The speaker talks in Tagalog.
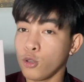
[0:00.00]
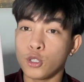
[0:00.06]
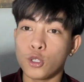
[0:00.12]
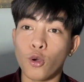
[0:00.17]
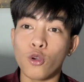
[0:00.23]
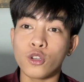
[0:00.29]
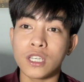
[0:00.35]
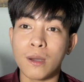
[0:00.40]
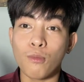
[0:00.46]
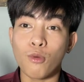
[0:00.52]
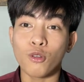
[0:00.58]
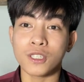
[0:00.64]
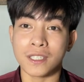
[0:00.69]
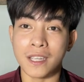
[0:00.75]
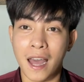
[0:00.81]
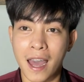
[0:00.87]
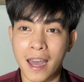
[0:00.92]
Gusto gusto ko siya
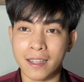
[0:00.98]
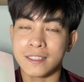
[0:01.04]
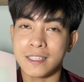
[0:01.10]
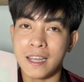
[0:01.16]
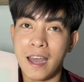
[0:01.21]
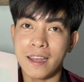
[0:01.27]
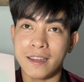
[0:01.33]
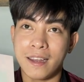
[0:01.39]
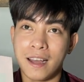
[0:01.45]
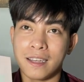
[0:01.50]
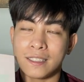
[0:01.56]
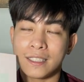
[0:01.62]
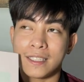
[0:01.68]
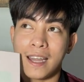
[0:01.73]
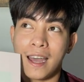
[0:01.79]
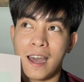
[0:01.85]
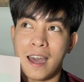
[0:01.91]
buksan sana
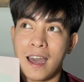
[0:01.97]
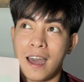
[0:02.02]
sa